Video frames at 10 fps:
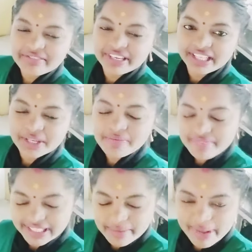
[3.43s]
வணக்கம்
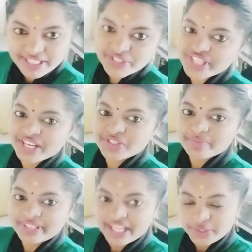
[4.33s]
வெல்கம் பேக் டு ஷாலிஸ்
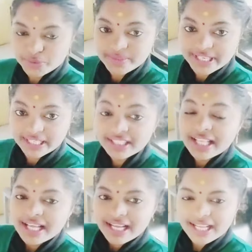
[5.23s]
மீடியா யூடியூப் சேனல்
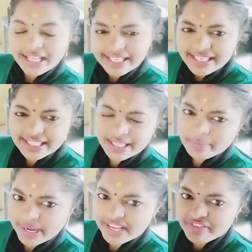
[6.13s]
இன்னைக்கு
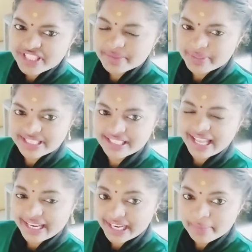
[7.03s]
பிரேக்ஃபாஸ்ட் ஸ்பெஷல் என்னன்னு